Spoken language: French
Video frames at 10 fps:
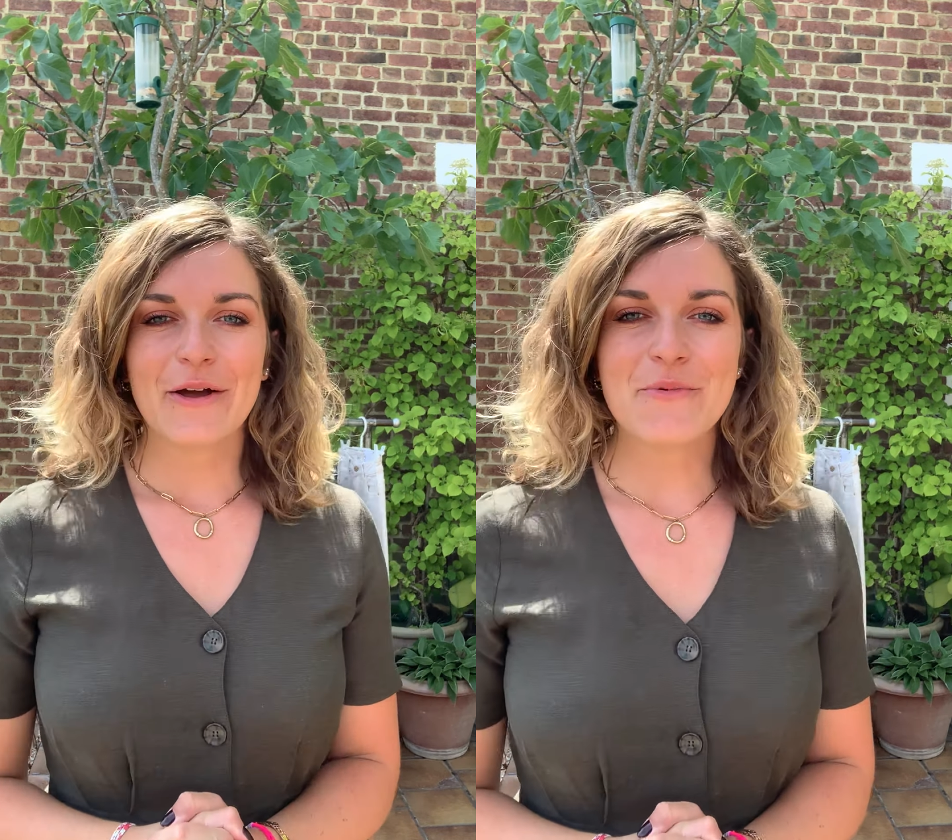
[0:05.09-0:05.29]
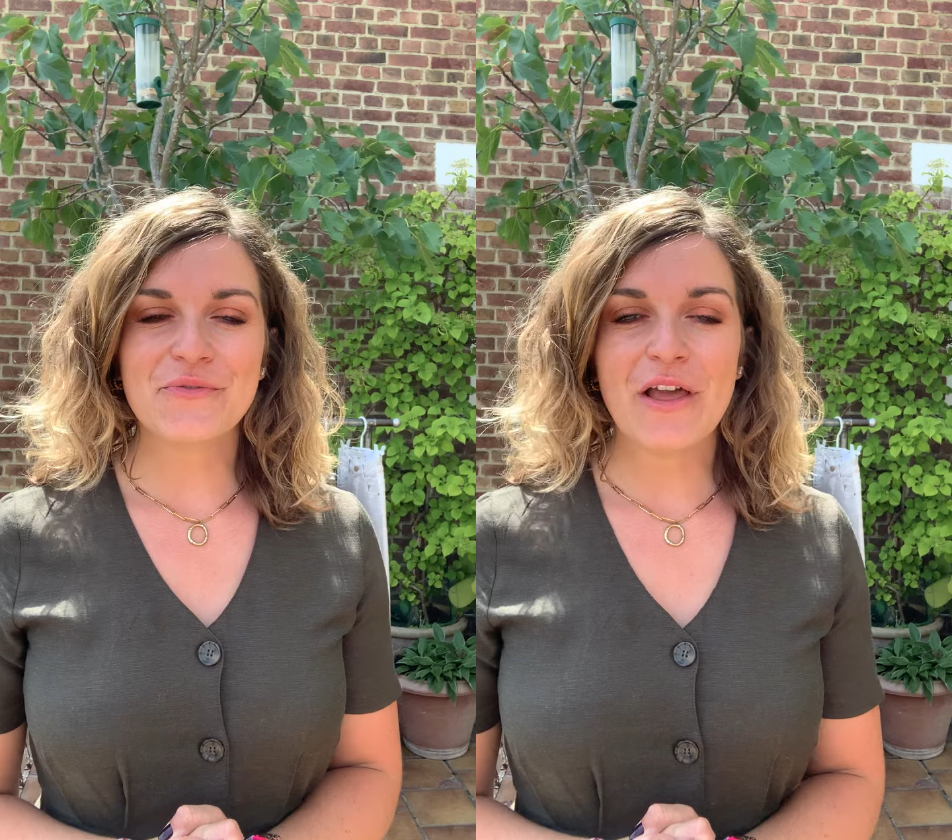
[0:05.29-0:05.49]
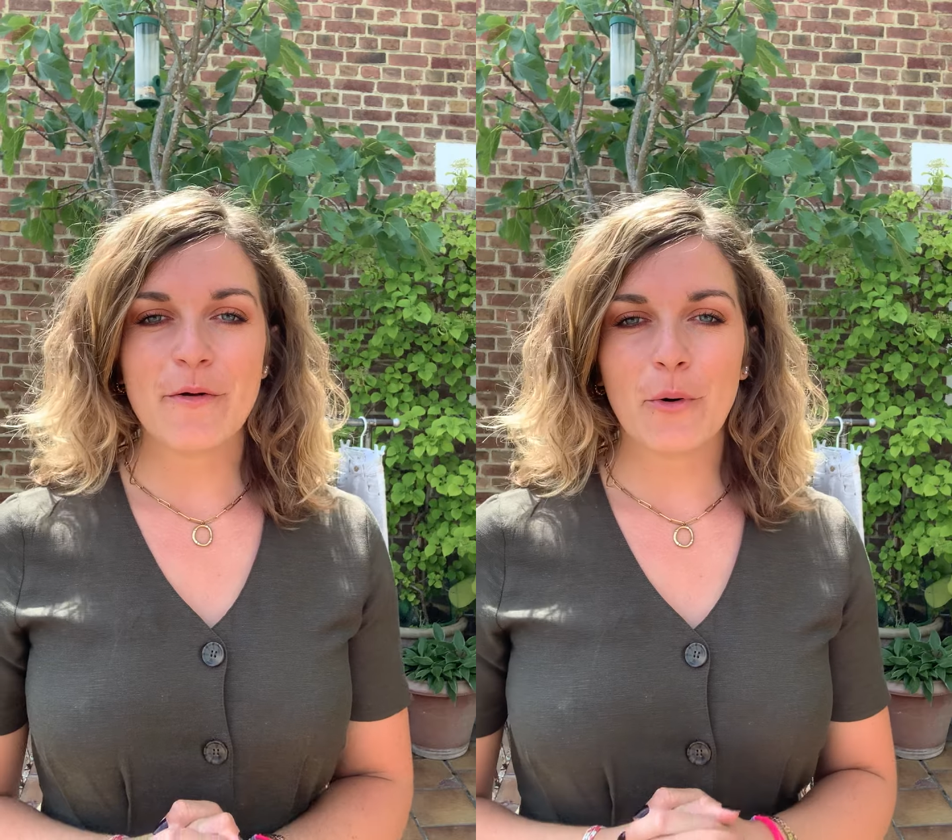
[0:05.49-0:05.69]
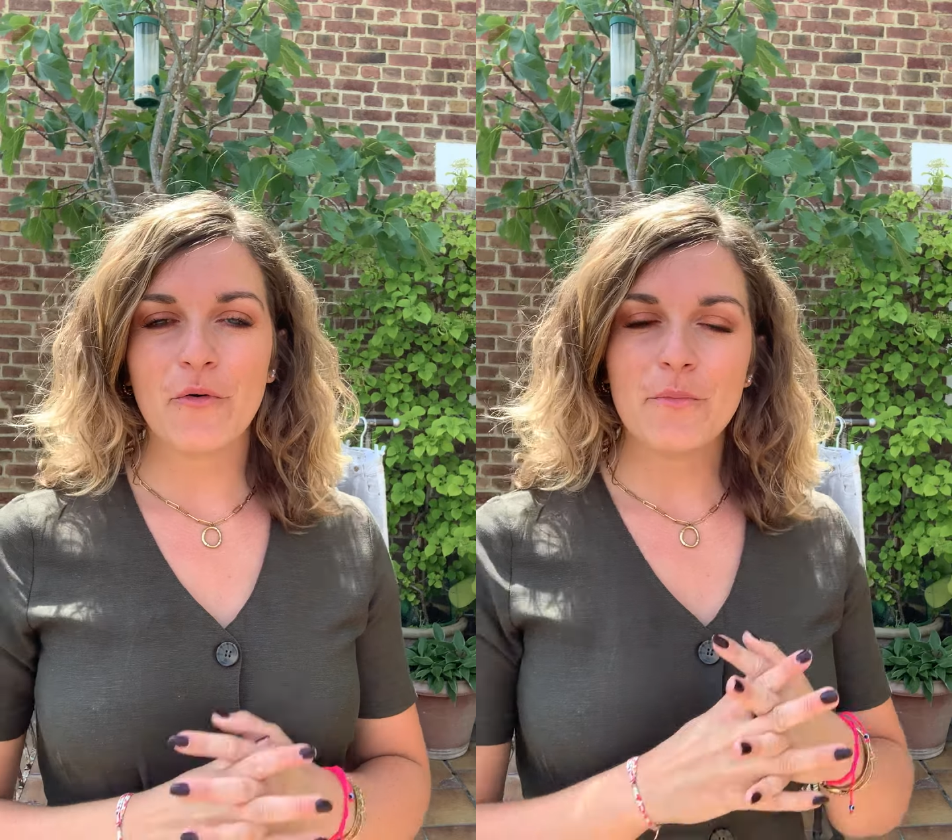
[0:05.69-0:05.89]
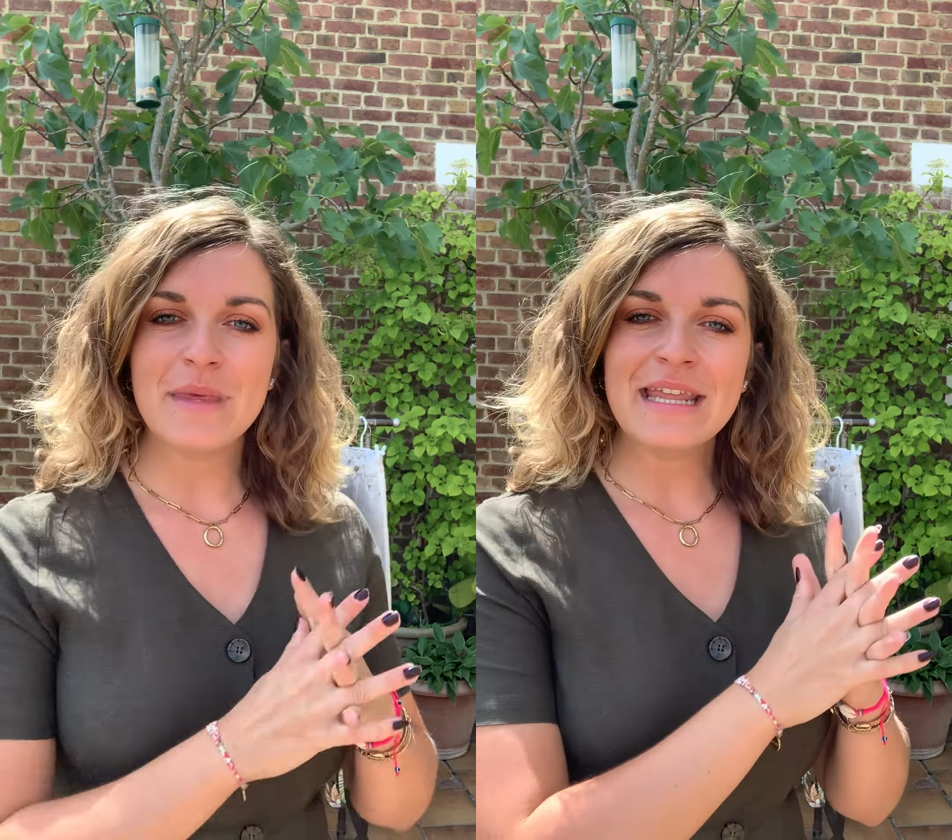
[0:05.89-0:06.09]
Comme je vous l'avais
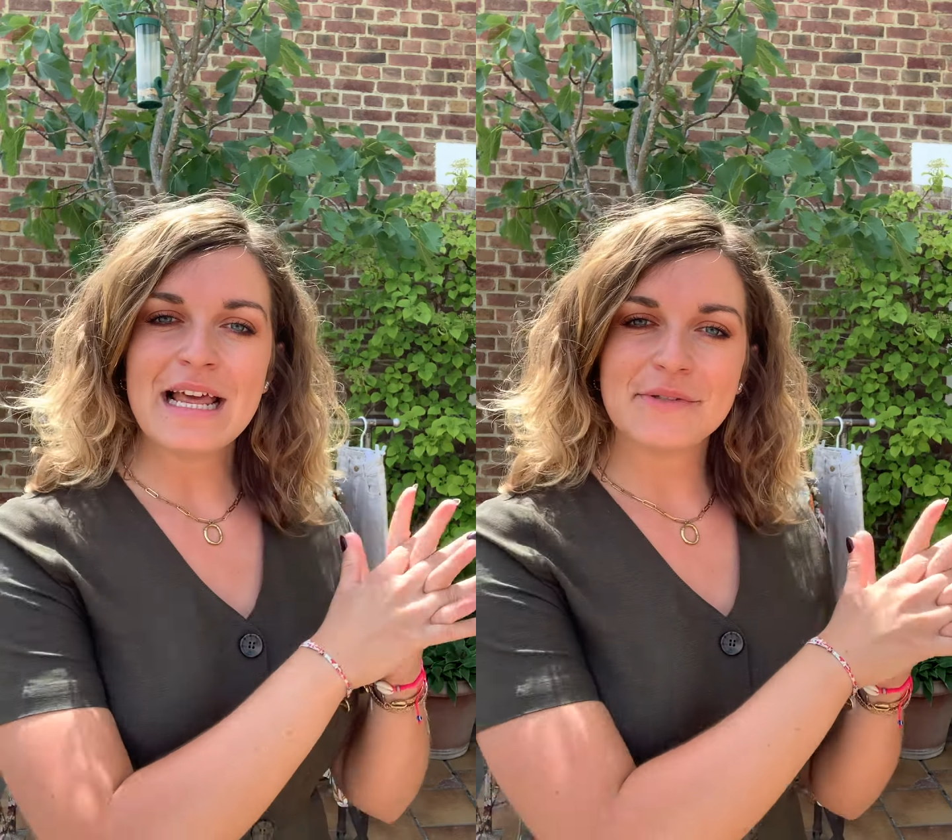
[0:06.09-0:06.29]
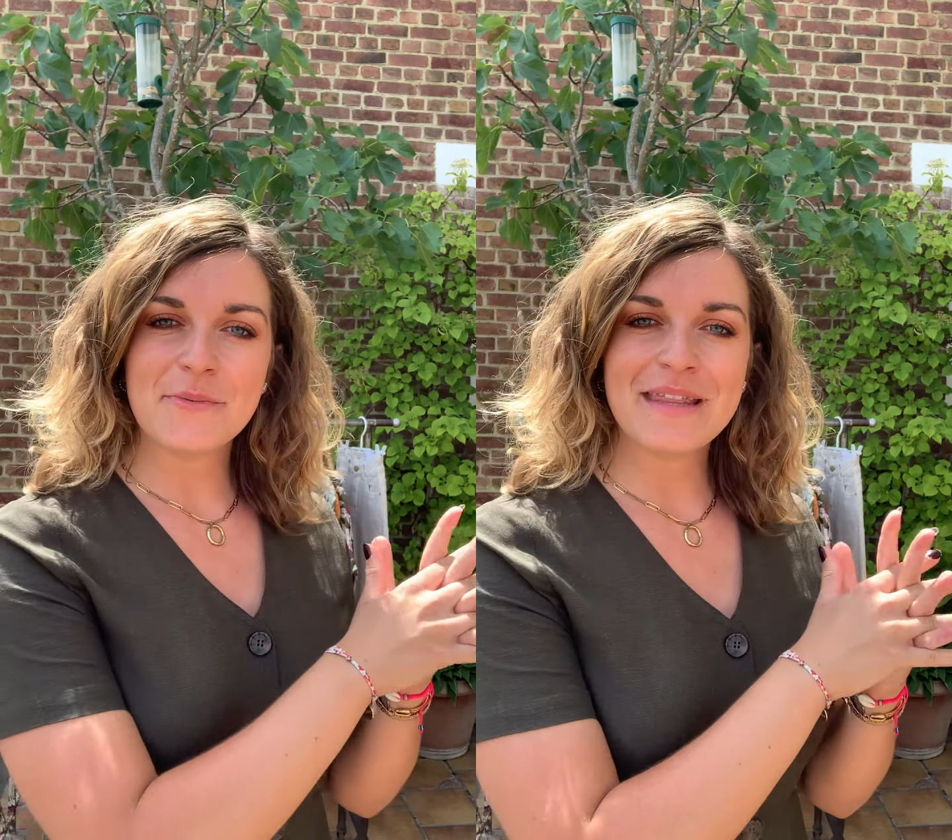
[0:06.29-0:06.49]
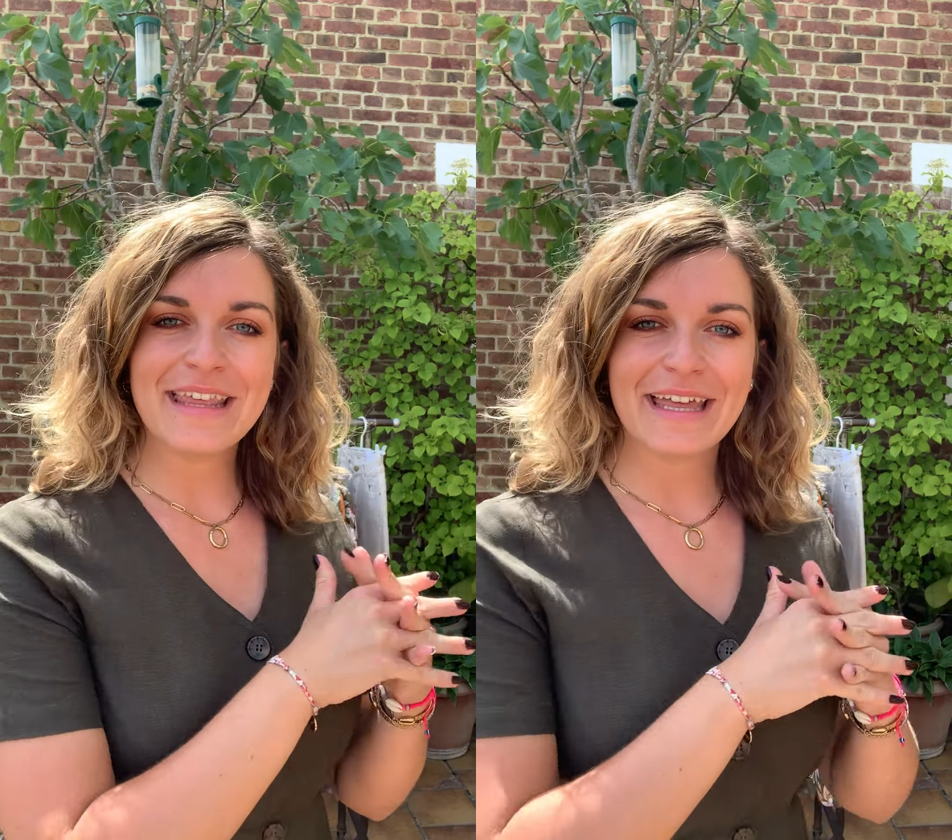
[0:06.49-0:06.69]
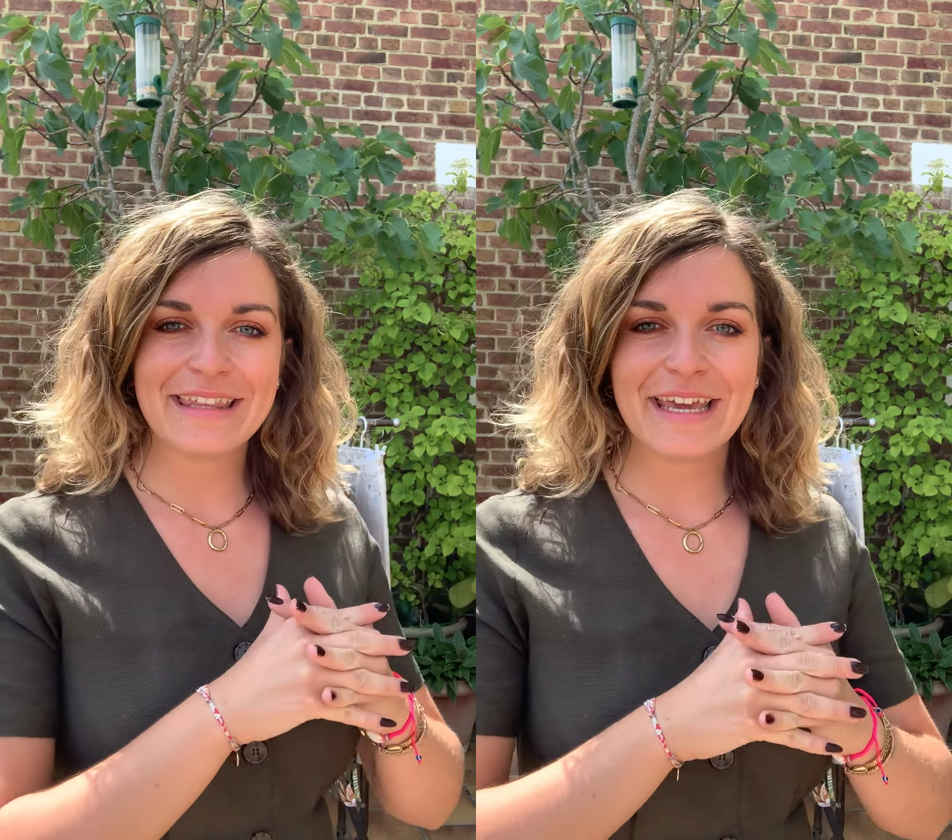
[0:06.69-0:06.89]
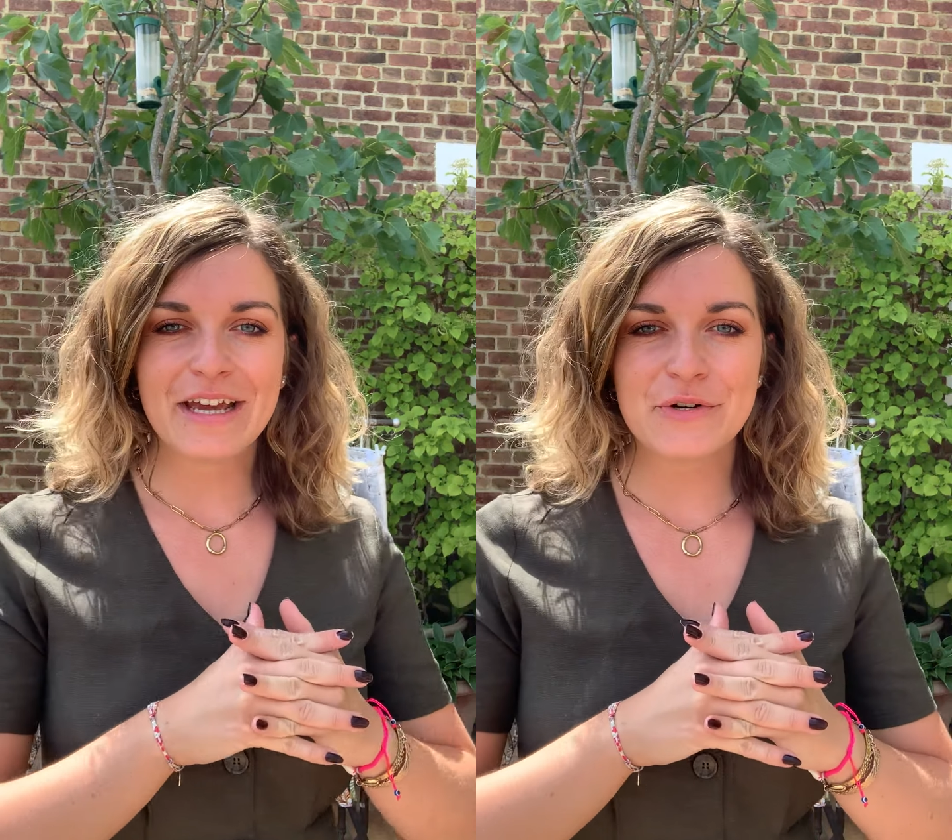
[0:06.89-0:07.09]
promis la semaine
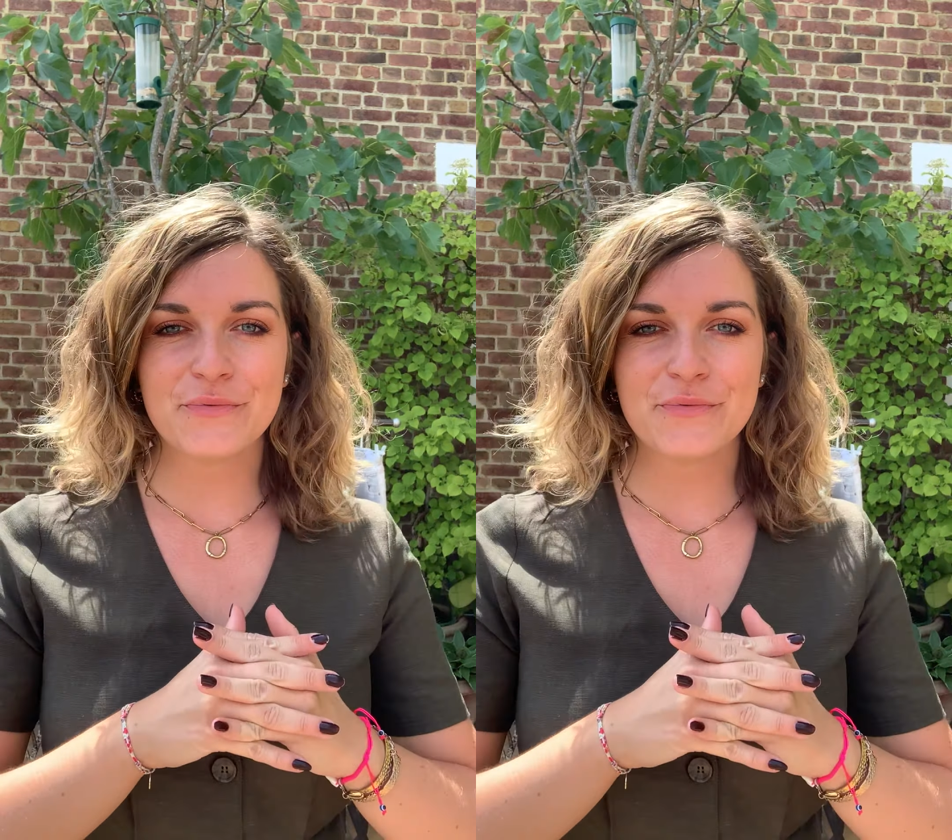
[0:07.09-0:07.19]
dernière,